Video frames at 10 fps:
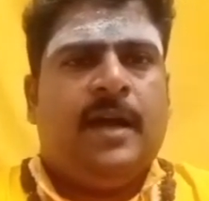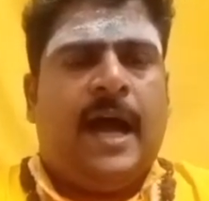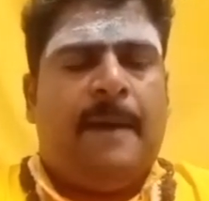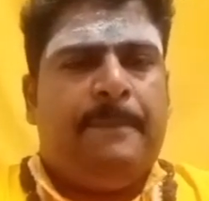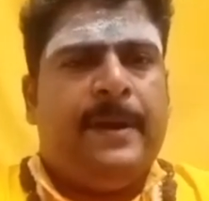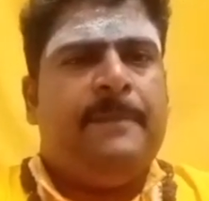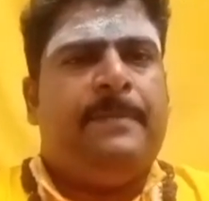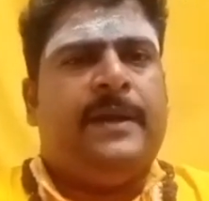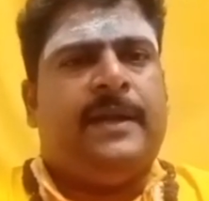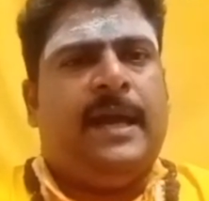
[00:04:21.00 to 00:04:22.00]

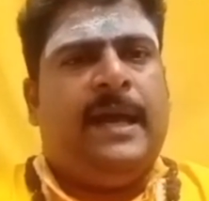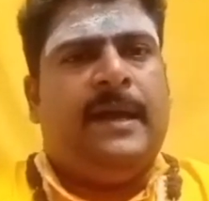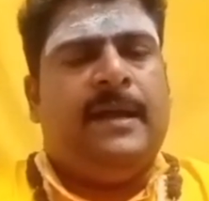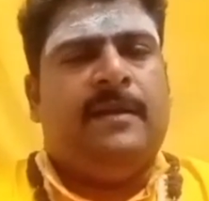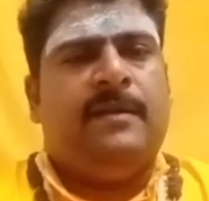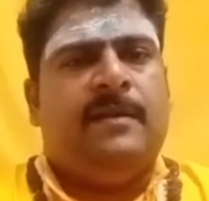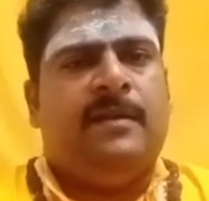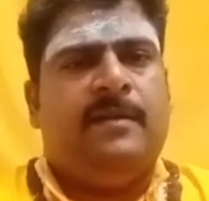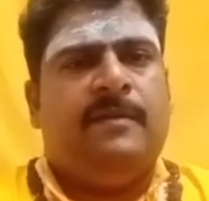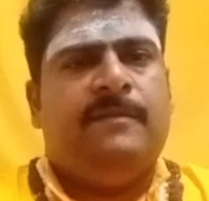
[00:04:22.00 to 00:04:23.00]
அப்படிப்பட்ட
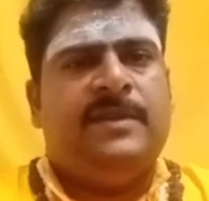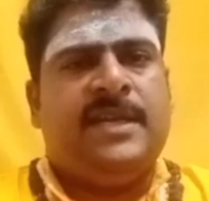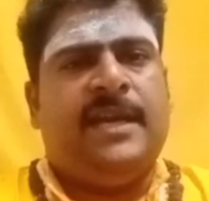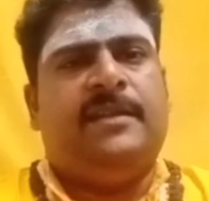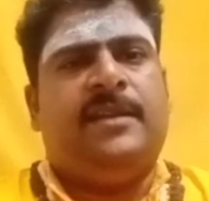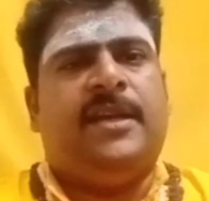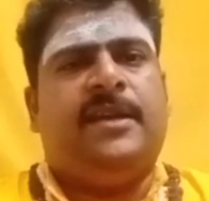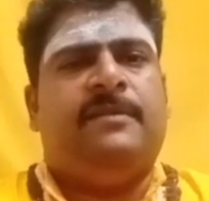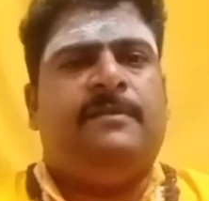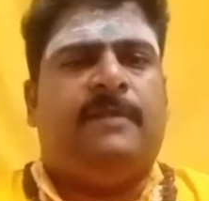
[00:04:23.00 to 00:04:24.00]
விஷயத்தை
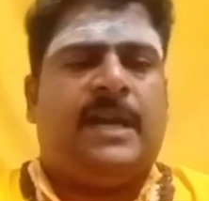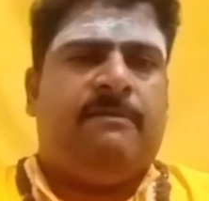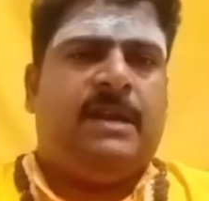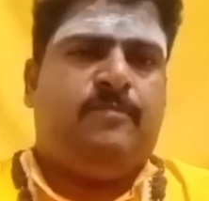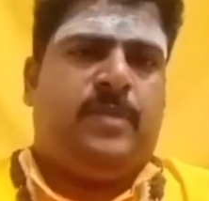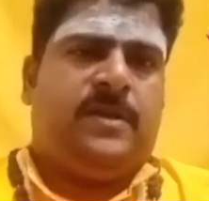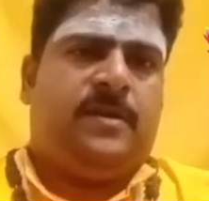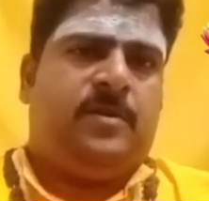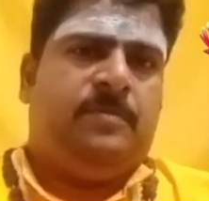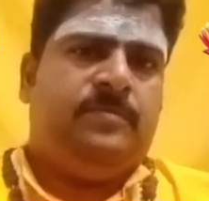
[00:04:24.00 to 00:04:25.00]

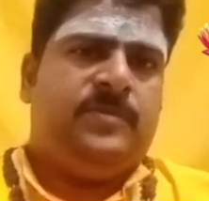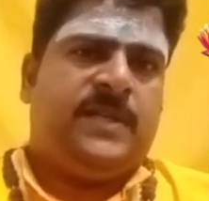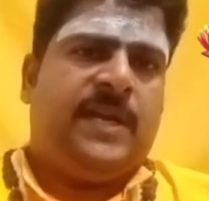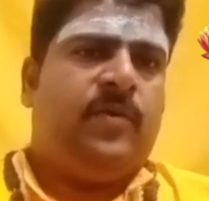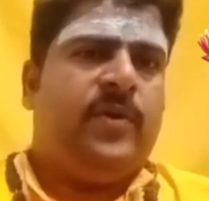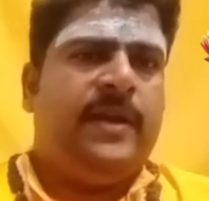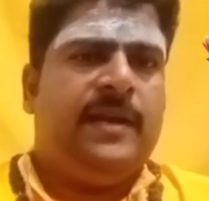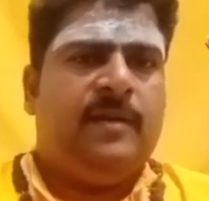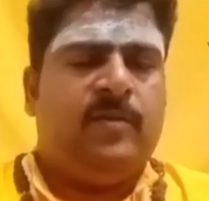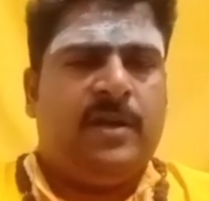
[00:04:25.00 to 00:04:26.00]
வரவழைப்பதற்கும் சில
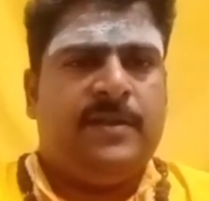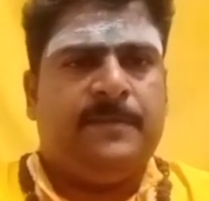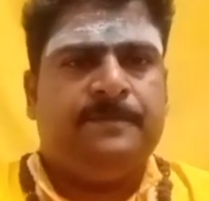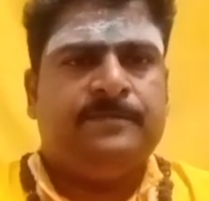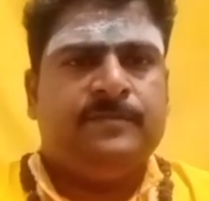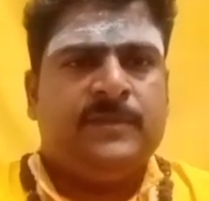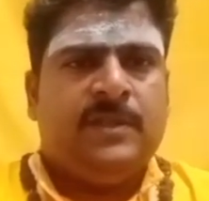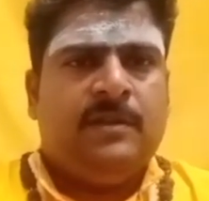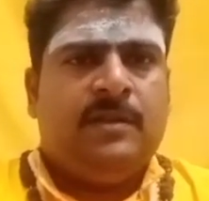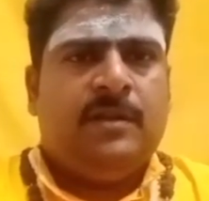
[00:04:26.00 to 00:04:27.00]
கோயில்கள் உள்ளது
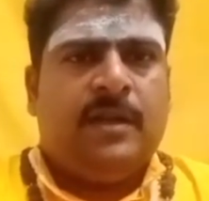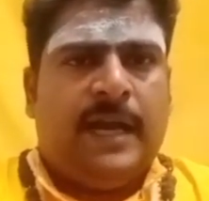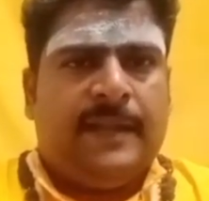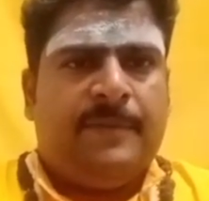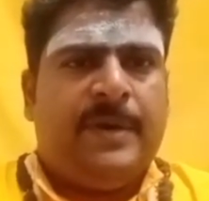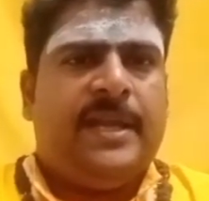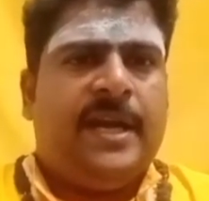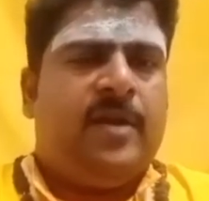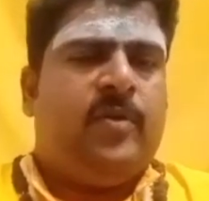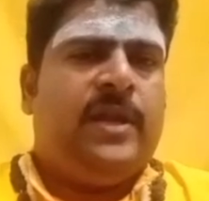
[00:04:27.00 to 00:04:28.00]
அந்த
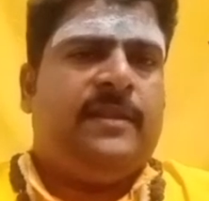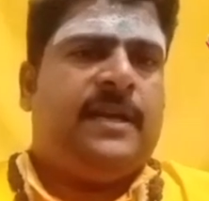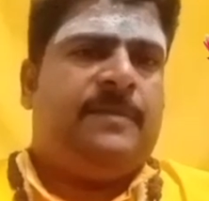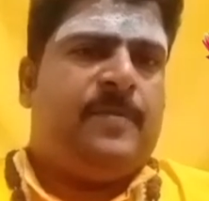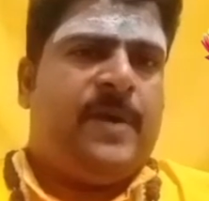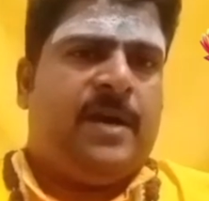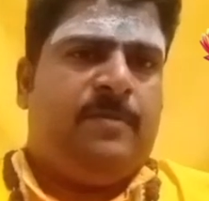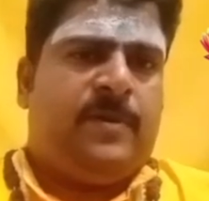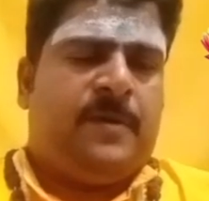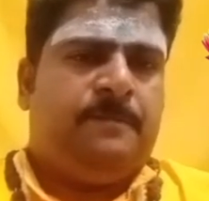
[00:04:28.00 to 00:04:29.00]
மாதிரியான கோயிலைத்தான் நம்ம
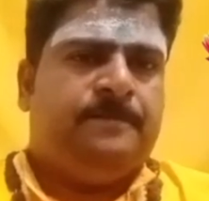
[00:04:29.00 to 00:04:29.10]
பார்க்க போகிறோம்